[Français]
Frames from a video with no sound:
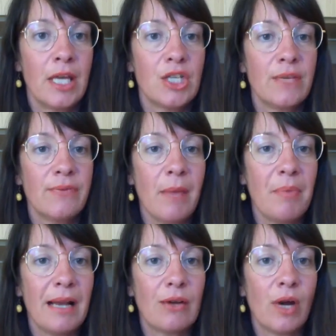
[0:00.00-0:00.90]
J'ai fait
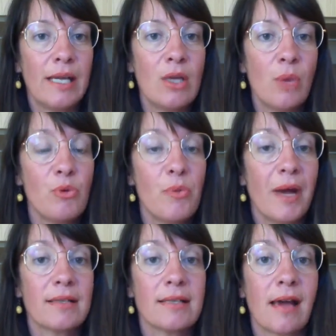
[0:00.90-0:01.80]
appel à Coralie un peu
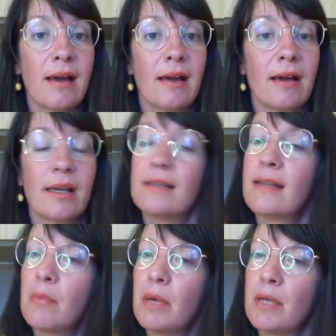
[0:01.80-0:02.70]
par hasard. Il
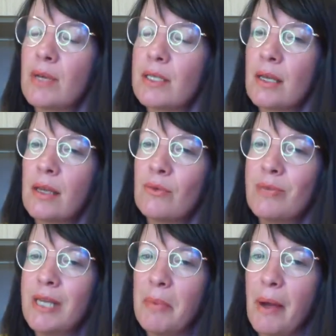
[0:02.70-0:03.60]
n'y a pas de hasard,
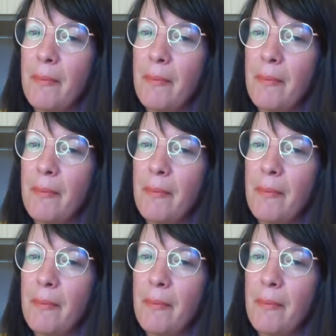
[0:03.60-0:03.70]
n'oubliez pas.